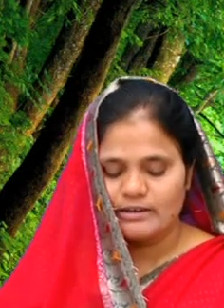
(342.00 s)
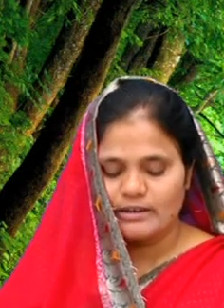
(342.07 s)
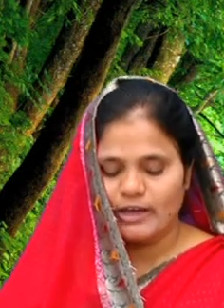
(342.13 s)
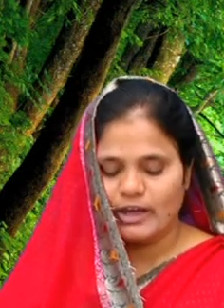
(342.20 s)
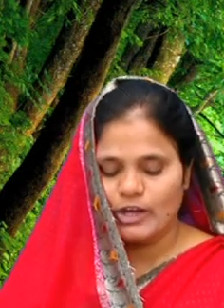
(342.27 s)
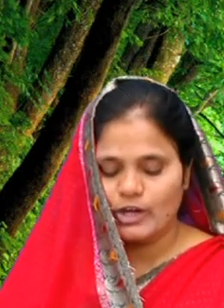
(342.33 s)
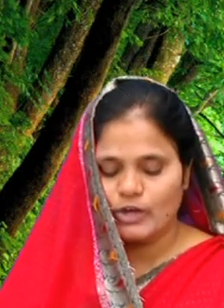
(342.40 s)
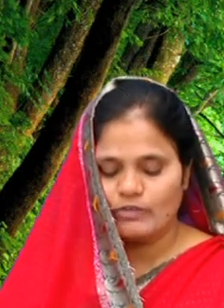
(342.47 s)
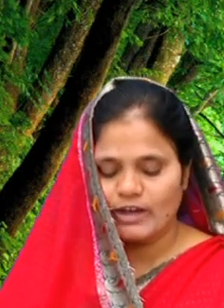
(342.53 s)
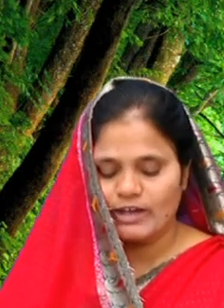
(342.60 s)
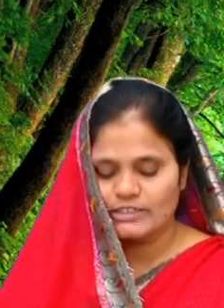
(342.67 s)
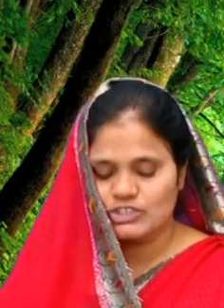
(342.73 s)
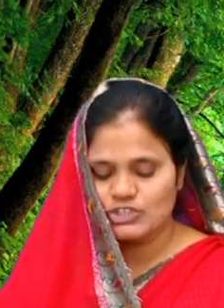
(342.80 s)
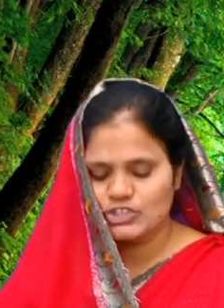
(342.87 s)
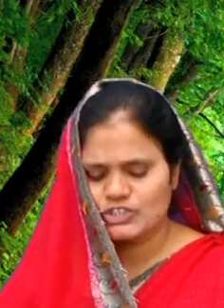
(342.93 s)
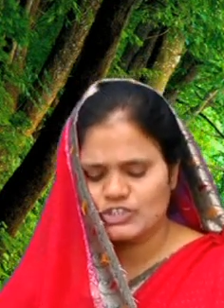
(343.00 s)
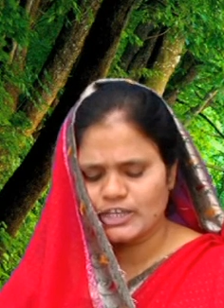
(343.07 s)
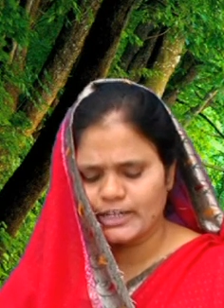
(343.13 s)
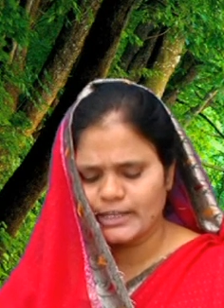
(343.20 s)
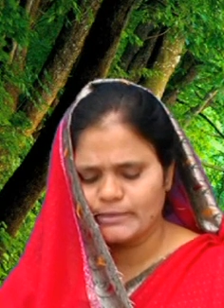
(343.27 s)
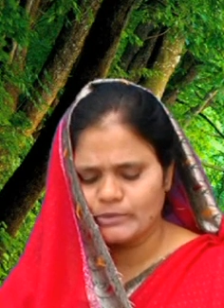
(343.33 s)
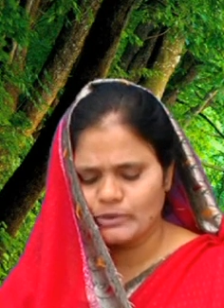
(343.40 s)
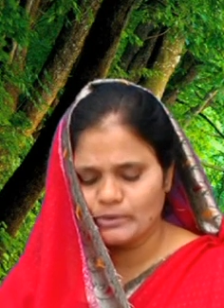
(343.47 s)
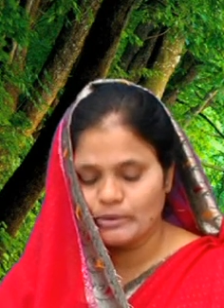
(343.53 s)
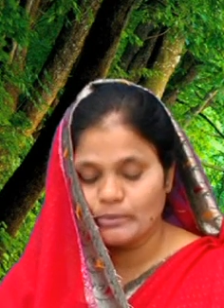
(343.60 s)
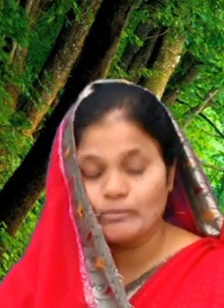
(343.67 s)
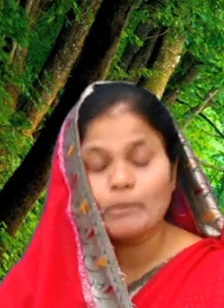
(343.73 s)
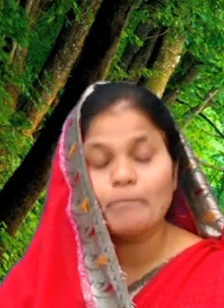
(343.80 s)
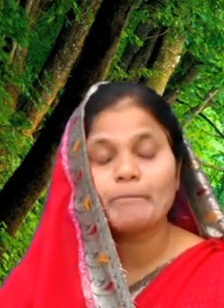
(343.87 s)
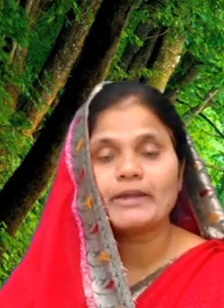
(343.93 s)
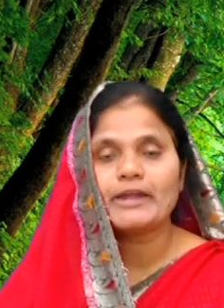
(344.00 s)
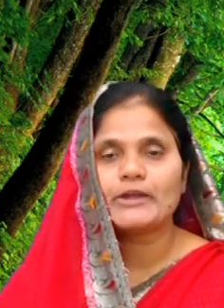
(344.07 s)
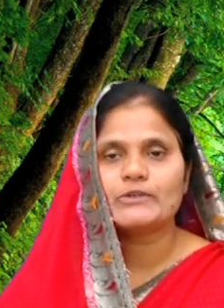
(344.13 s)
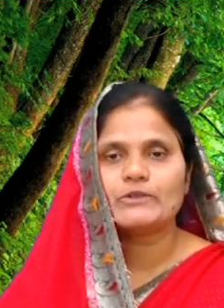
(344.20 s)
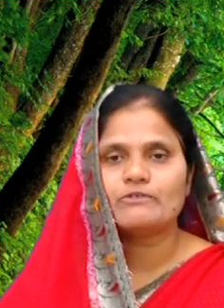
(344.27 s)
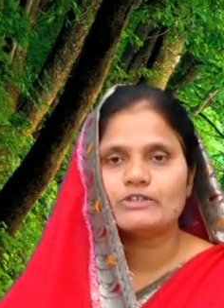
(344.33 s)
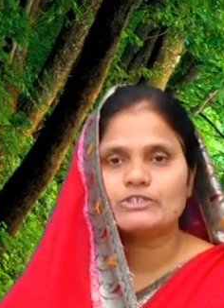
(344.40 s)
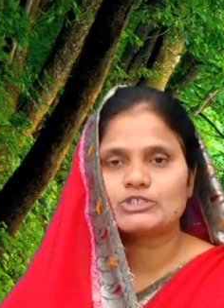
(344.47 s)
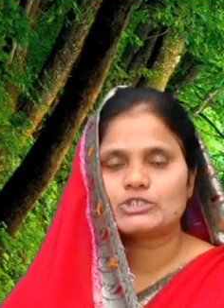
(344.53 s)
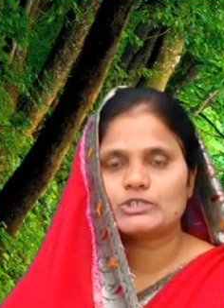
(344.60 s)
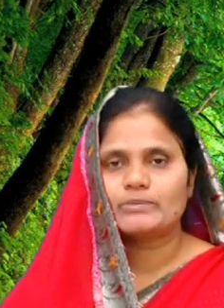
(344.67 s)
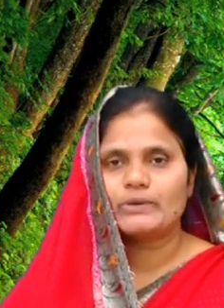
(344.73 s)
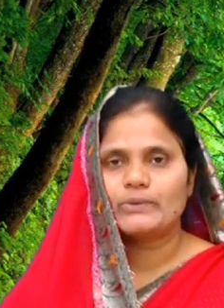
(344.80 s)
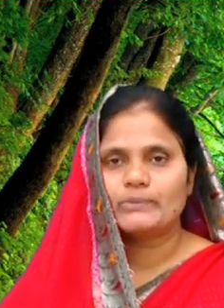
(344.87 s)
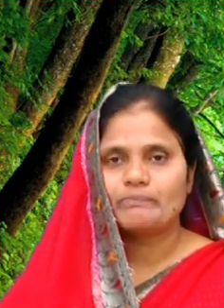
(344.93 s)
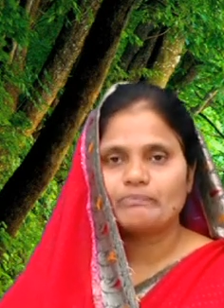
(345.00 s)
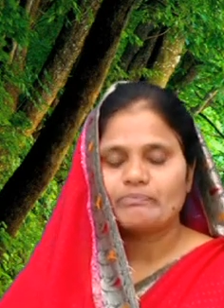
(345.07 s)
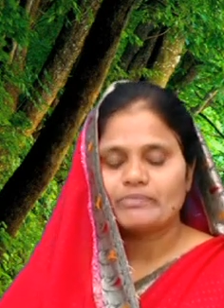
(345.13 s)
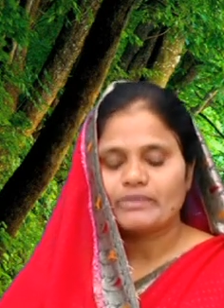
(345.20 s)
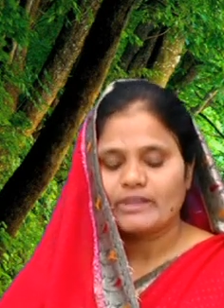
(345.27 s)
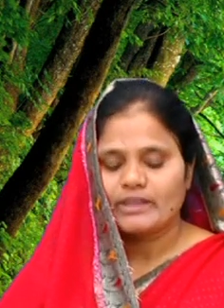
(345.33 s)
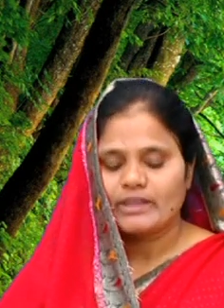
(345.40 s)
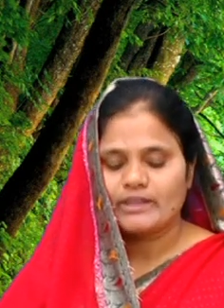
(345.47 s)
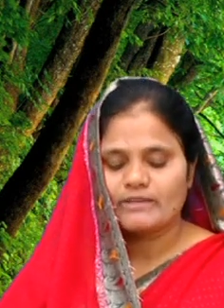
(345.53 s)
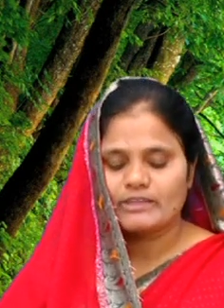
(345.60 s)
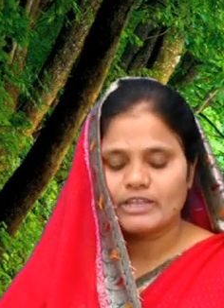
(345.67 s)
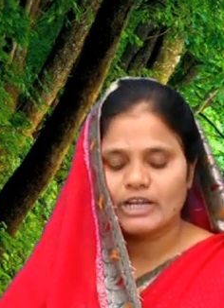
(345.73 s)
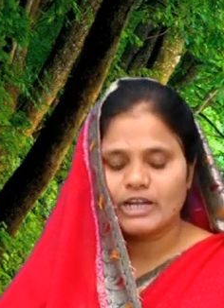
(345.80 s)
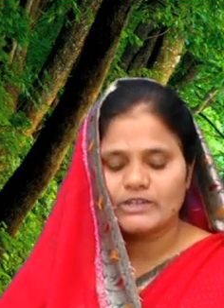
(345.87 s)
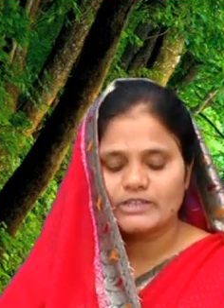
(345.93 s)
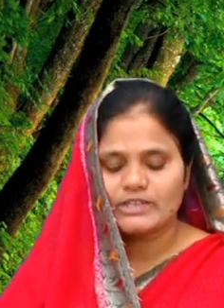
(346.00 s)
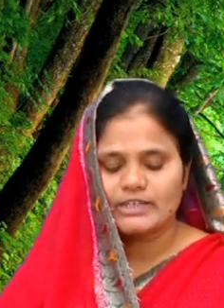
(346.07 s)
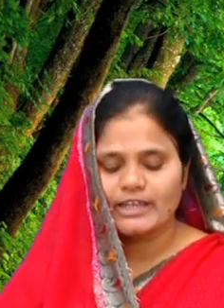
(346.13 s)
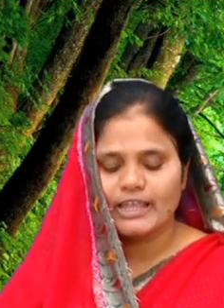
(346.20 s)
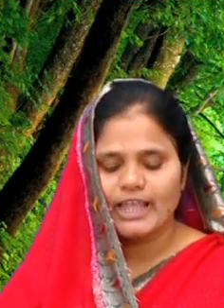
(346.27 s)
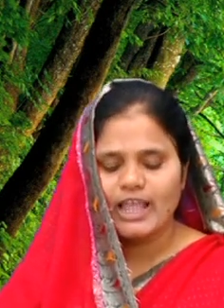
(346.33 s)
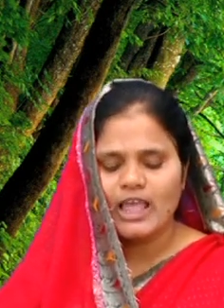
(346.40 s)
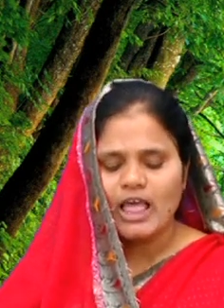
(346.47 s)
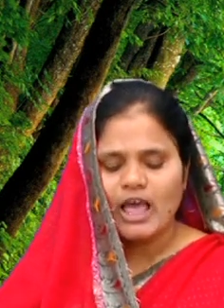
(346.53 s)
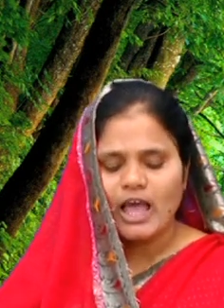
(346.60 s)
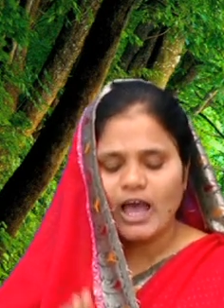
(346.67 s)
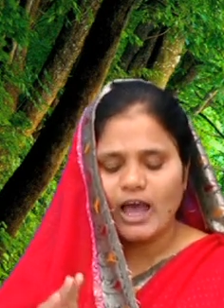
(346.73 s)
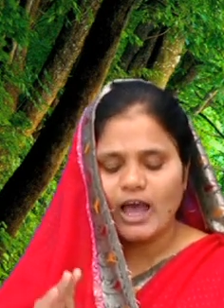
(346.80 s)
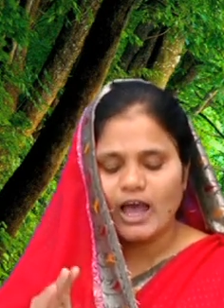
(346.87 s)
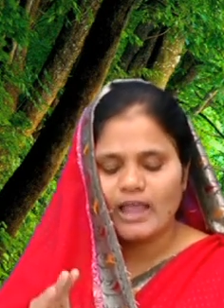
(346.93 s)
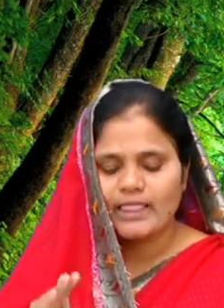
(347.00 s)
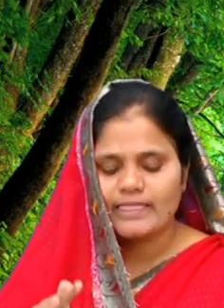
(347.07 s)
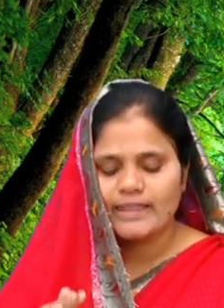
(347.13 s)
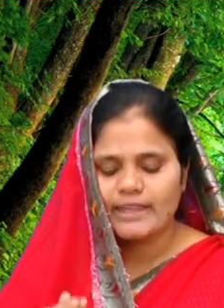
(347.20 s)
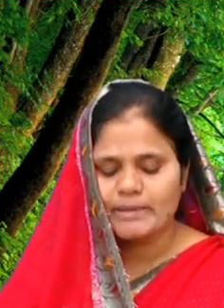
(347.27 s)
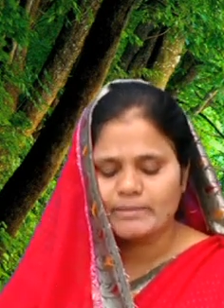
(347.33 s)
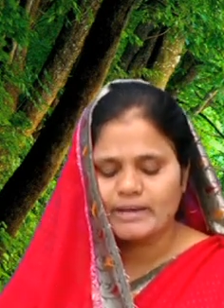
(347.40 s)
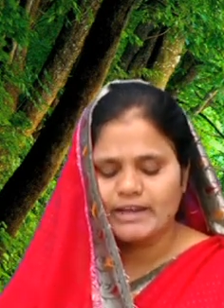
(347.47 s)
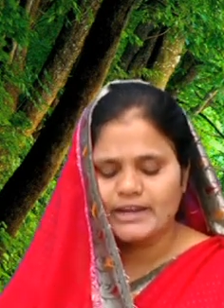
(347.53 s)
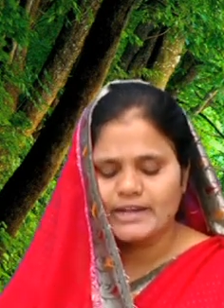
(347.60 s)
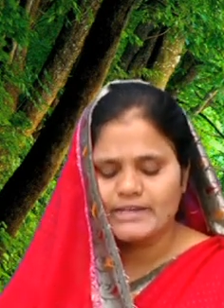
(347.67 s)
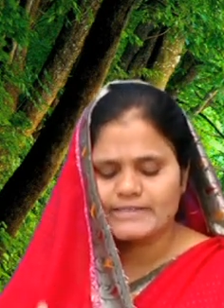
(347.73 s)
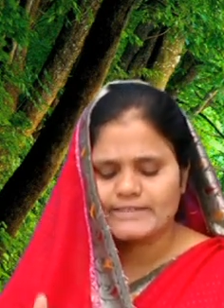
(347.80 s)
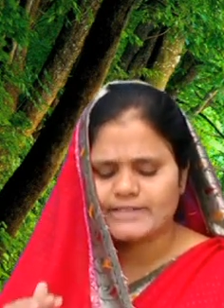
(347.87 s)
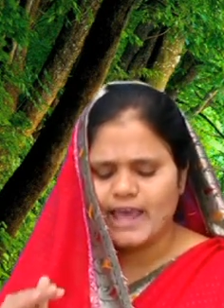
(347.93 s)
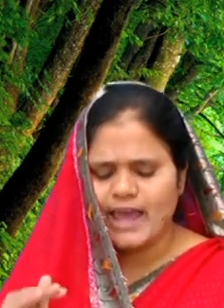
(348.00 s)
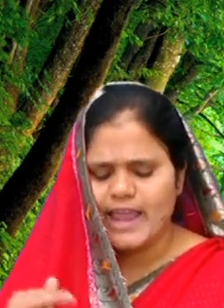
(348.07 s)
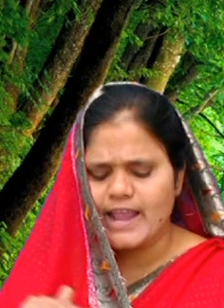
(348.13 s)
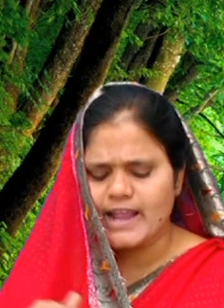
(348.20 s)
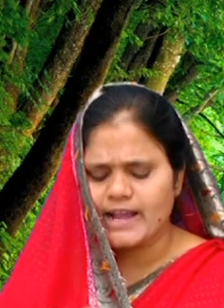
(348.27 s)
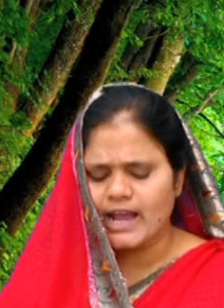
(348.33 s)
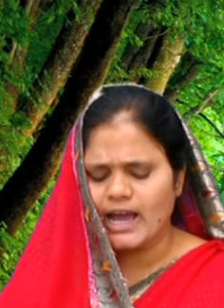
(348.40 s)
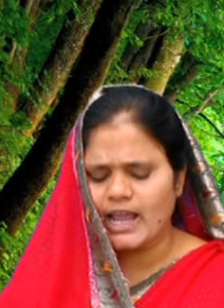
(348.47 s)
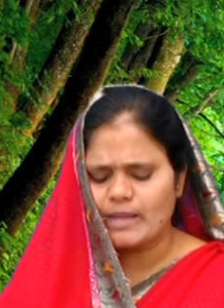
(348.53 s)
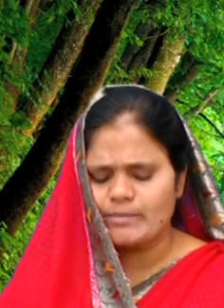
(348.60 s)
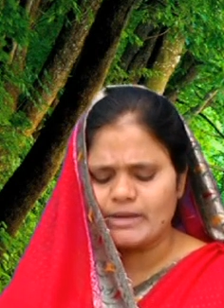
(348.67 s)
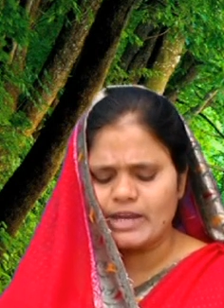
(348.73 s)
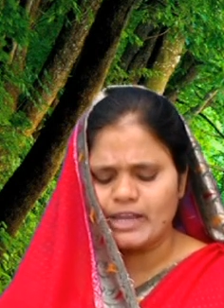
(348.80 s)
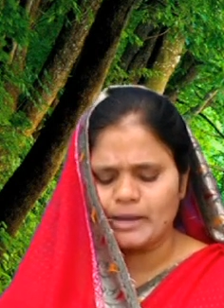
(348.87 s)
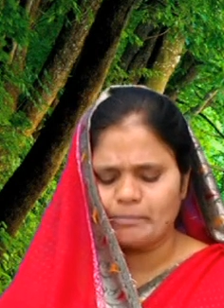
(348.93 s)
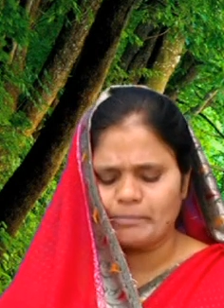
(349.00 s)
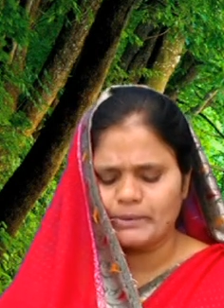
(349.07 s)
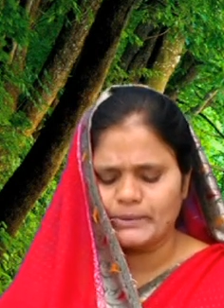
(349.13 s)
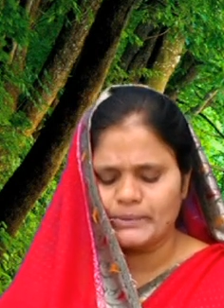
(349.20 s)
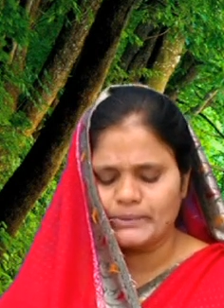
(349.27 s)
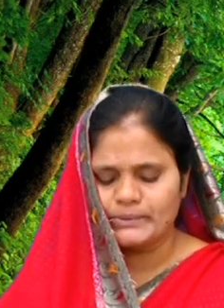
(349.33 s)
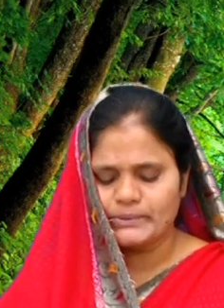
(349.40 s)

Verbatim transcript: నాలుగవ అధ్యాయము ముప్పై ఐదవ వచనంలో ఏ విధంగా ఉందంటే ఆ దినమే సాయంకాలం అయినప్పుడు